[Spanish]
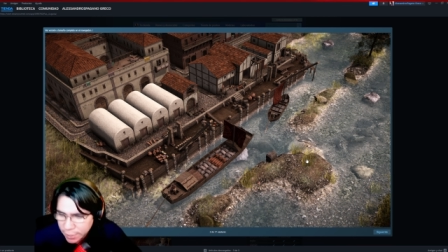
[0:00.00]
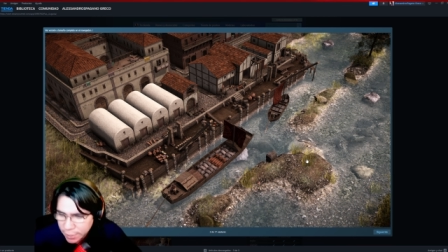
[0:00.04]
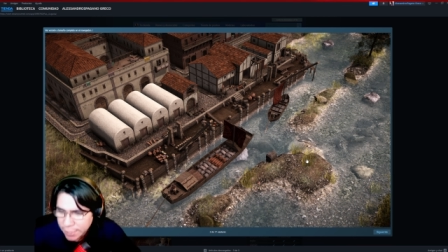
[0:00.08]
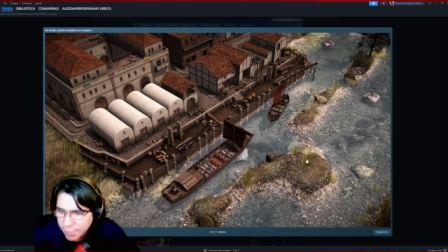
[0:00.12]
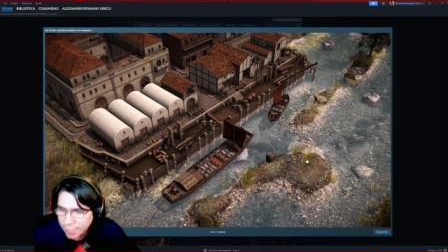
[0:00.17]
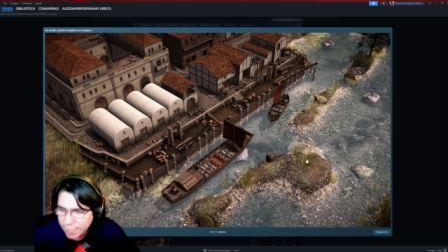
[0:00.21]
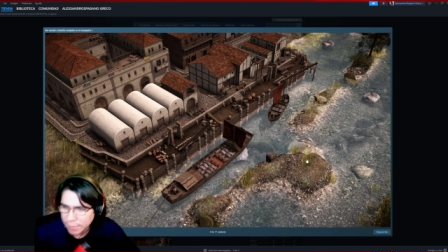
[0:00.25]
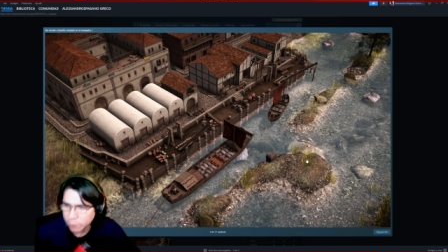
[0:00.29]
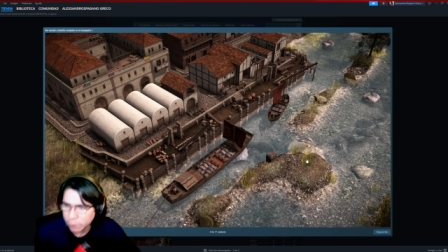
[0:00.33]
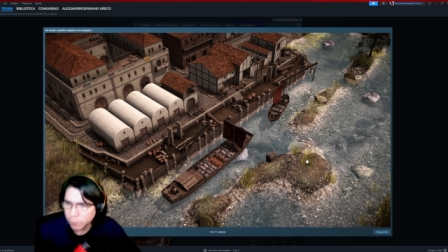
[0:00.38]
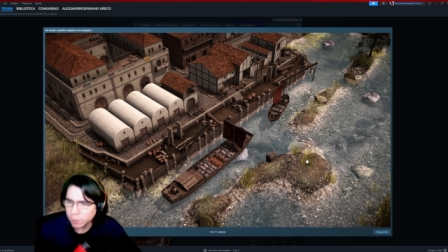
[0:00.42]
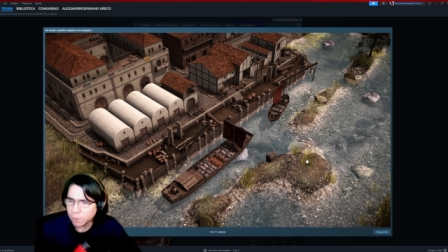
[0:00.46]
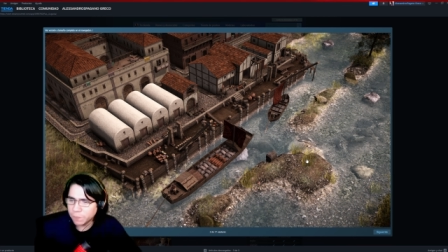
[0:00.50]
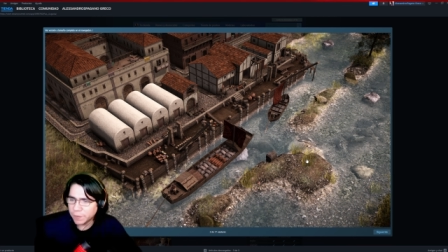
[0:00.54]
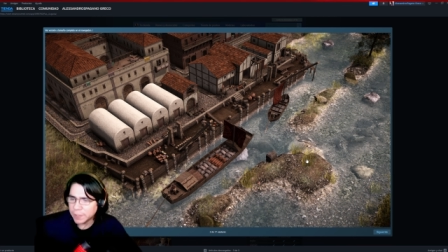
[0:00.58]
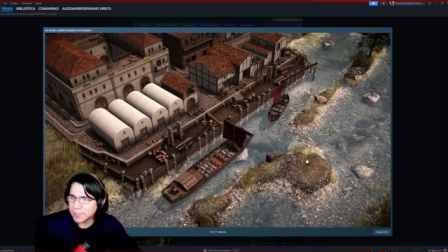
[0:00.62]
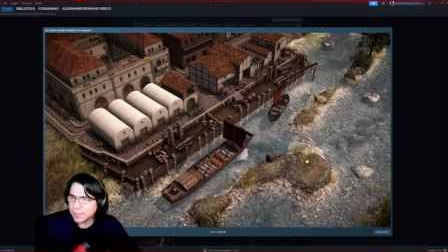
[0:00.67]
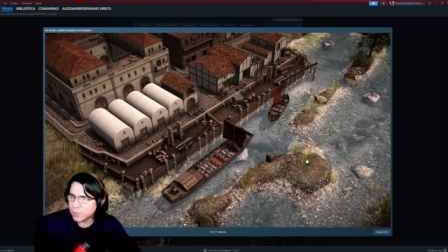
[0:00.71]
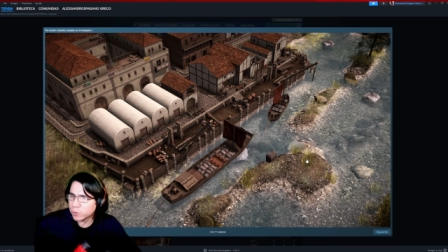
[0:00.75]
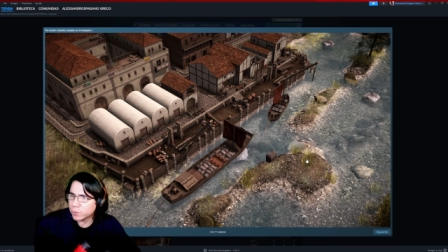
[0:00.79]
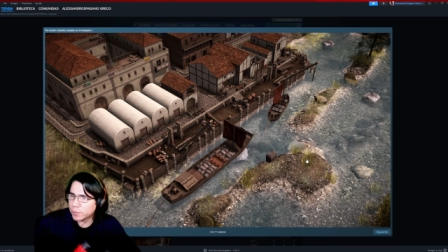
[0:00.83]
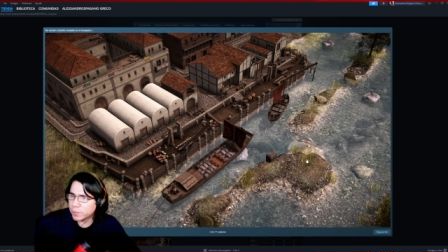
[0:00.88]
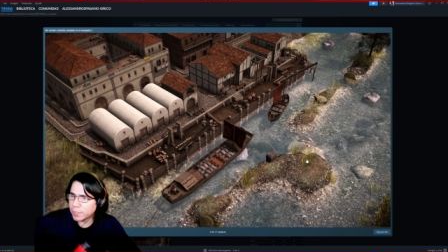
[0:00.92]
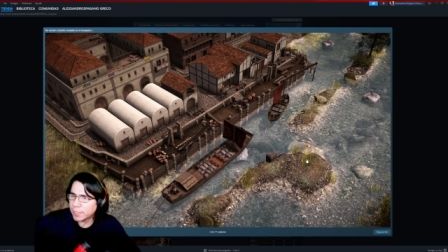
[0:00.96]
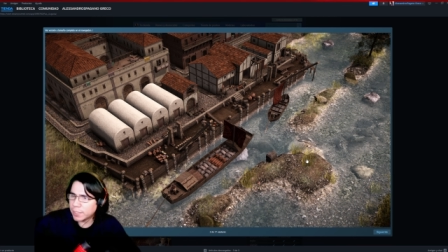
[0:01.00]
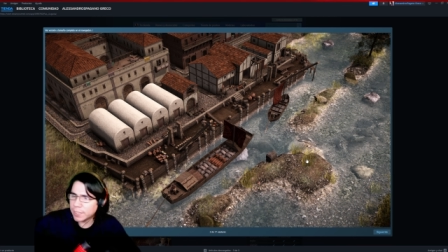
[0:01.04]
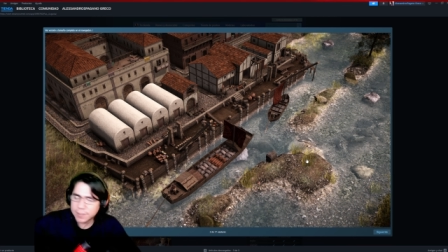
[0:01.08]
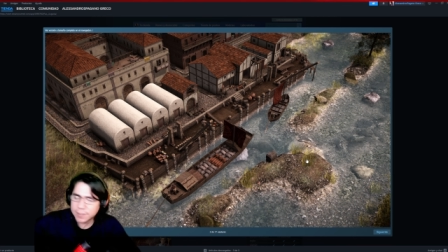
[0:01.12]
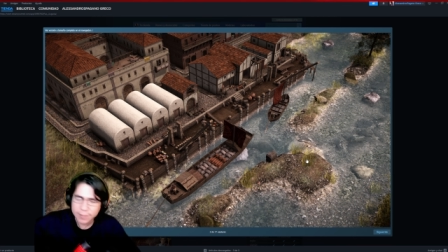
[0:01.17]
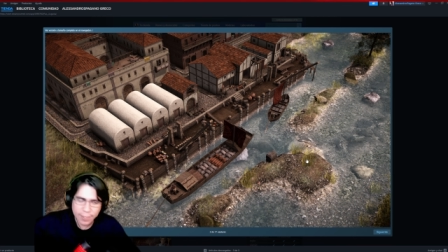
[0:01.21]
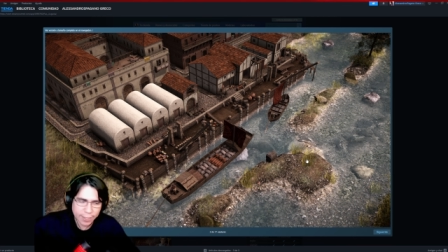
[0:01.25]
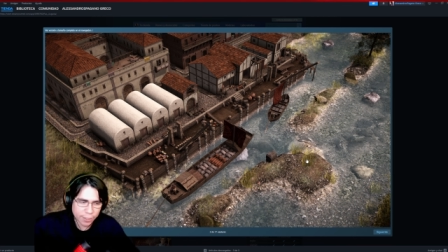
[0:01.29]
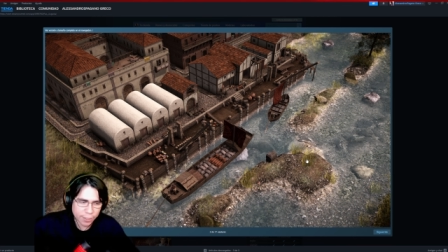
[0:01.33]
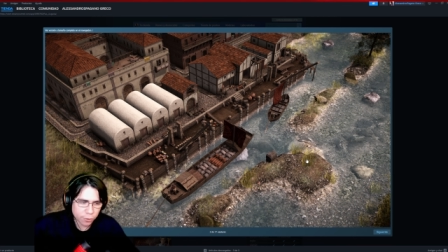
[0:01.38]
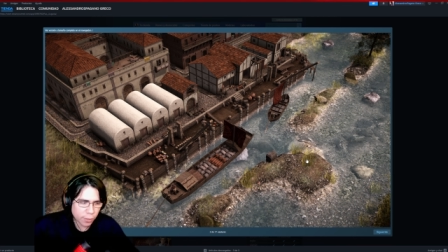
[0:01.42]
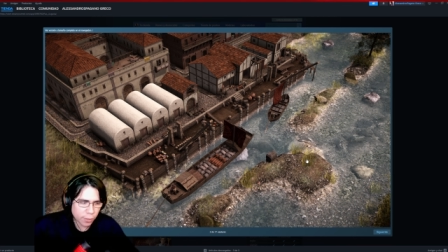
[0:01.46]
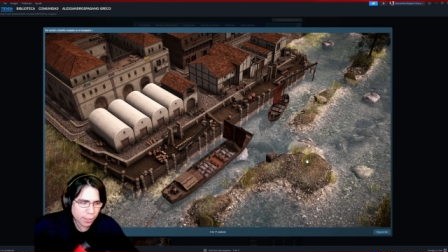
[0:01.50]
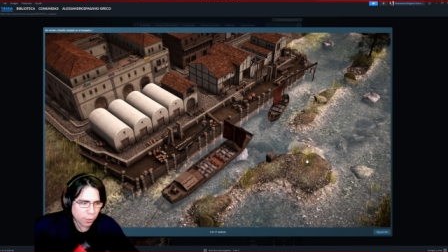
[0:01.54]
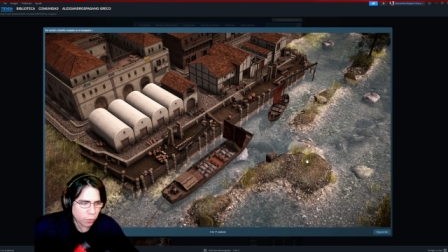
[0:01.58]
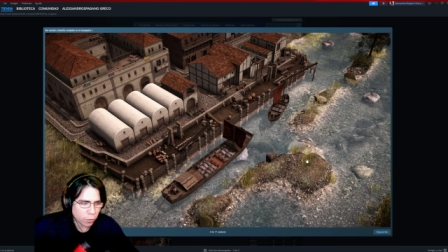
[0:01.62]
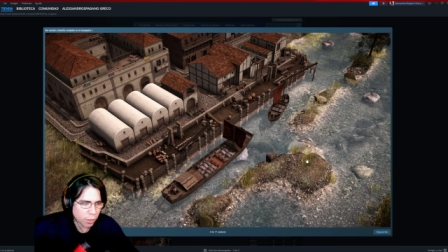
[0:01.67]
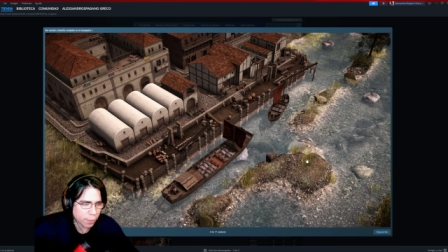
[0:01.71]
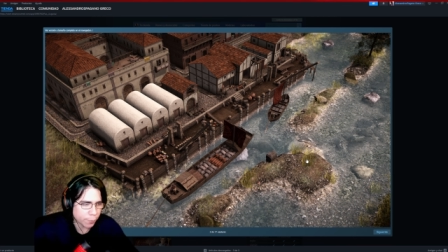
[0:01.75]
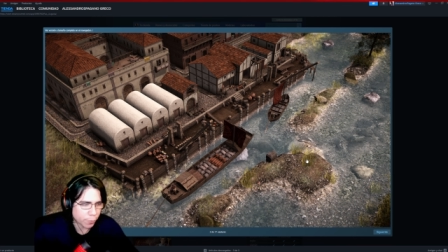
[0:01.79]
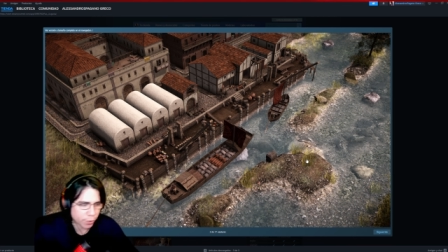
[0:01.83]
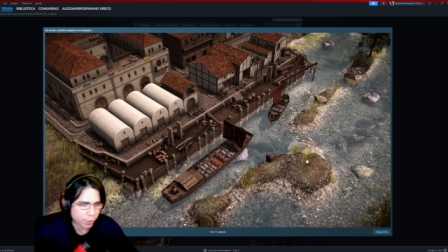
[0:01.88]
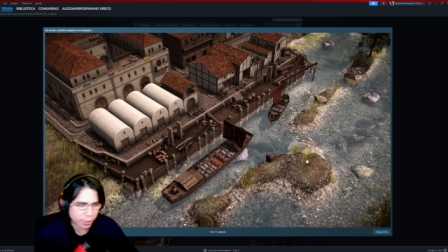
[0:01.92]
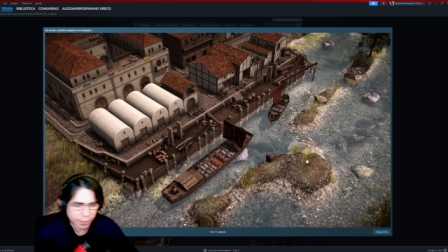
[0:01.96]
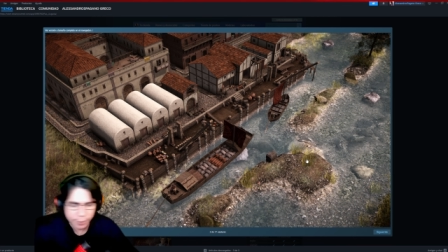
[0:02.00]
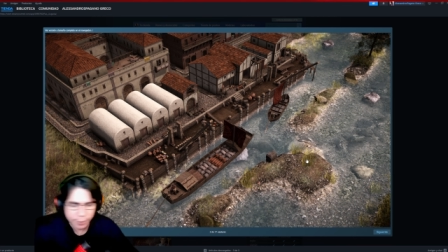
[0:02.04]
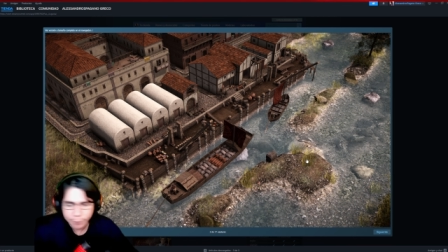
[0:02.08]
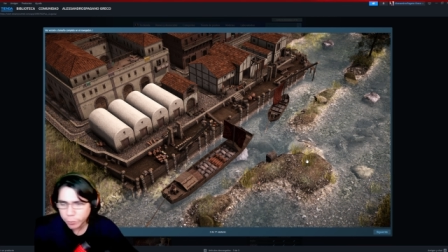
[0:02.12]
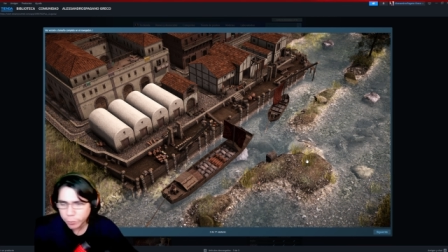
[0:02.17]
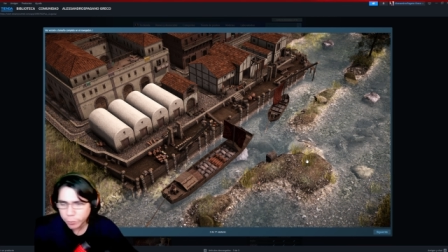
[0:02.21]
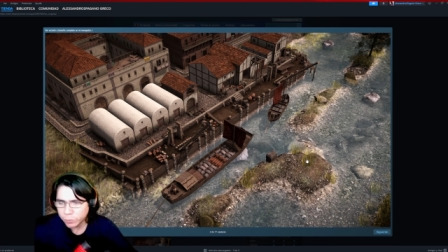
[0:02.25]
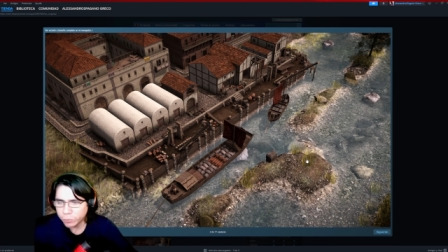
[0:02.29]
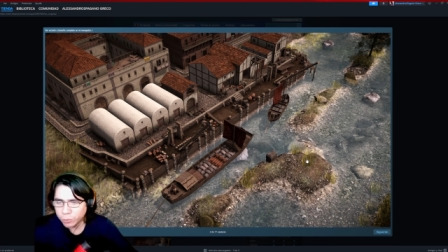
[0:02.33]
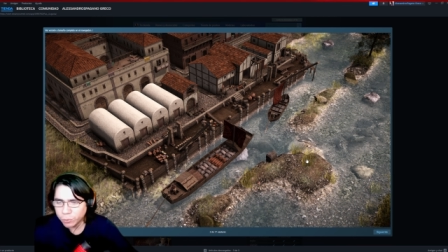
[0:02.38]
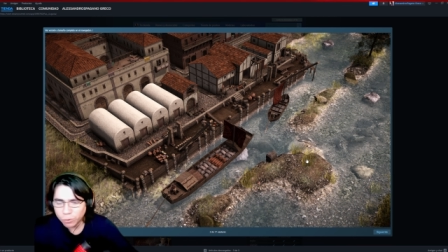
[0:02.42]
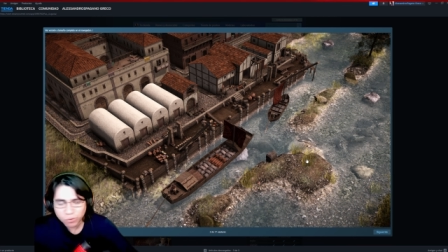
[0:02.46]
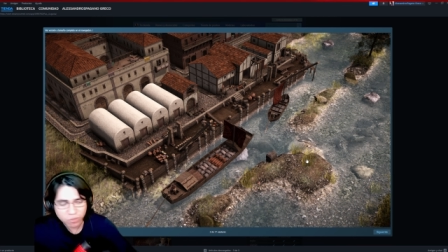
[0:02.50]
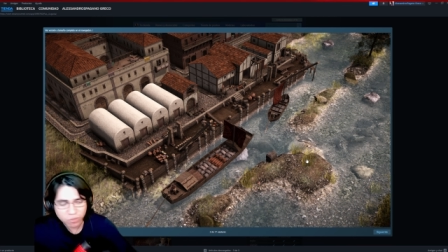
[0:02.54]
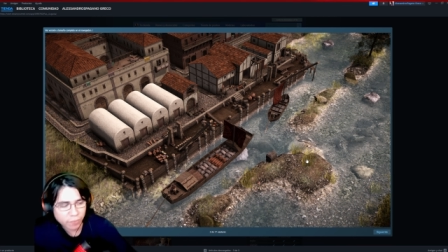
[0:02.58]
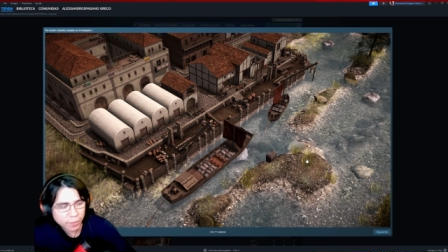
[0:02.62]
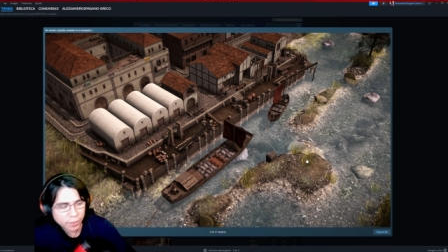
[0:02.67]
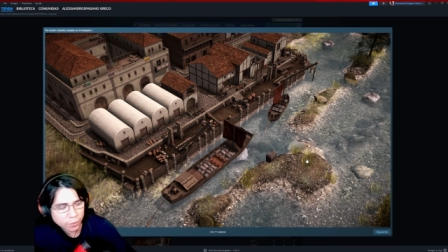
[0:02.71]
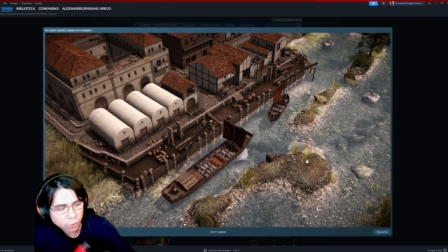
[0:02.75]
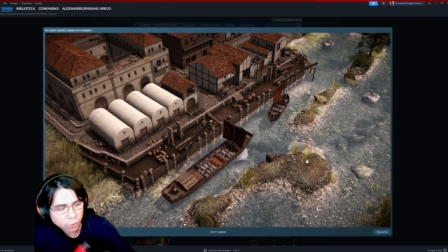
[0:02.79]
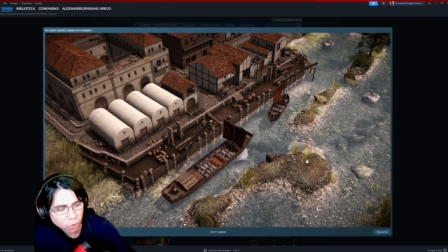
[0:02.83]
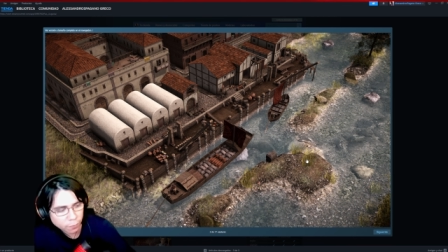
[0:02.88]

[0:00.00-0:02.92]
Y bueno, fíjense ustedes, esto es algo que por ejemplo no se ve en Rome